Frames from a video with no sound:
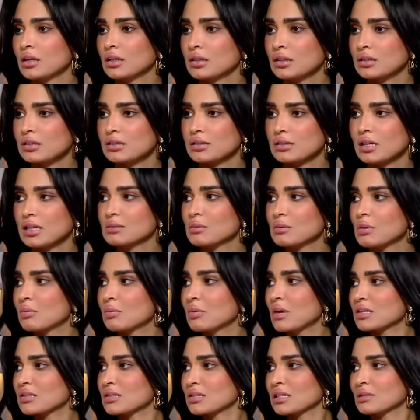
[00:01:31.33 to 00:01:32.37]
احنا نستخدم
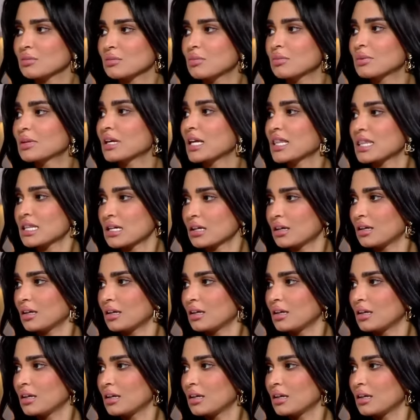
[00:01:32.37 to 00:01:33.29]
البلاستيك بكثرة